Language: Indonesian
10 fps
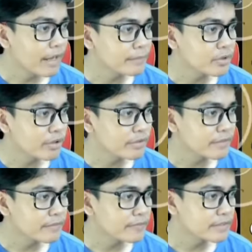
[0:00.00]
I'm not
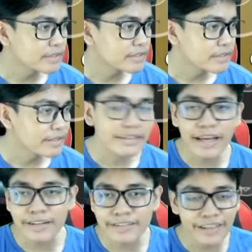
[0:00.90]
the first.
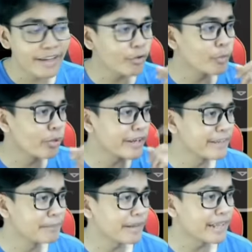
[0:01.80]
Ini artinya aku bukan
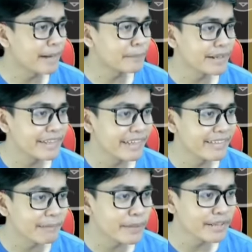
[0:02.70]
yang pertama, guys.
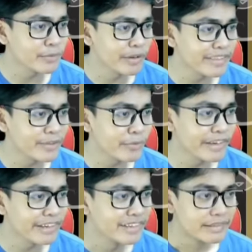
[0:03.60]
Siapa yang nulis itu,
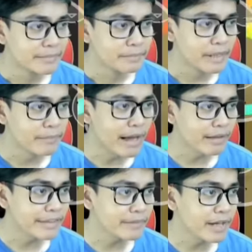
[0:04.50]
eh?
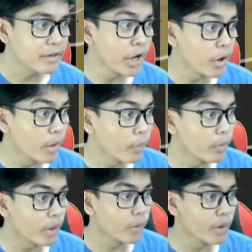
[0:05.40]
Memang sih kan, eh, eh, eh,
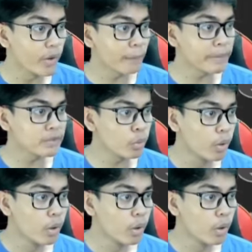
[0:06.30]
eh, apa itu?